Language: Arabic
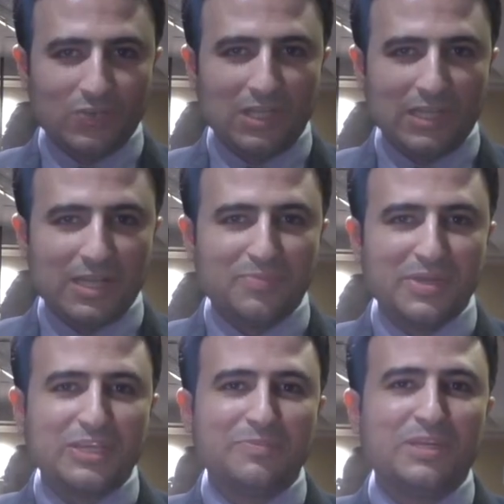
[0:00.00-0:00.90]

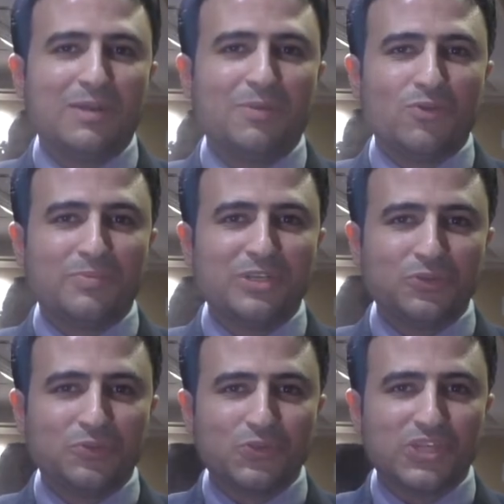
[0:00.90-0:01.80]
الأنباء من البوابة
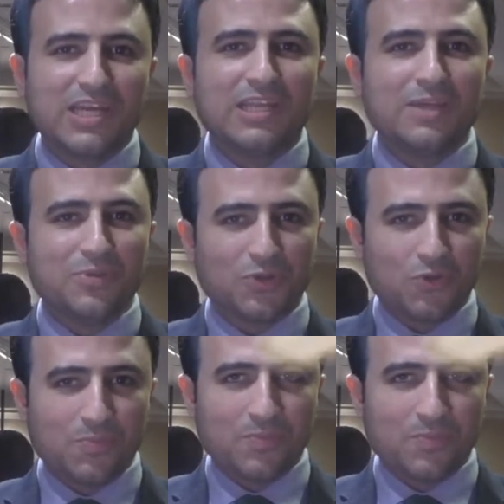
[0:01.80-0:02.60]
نيوز أهلا بكم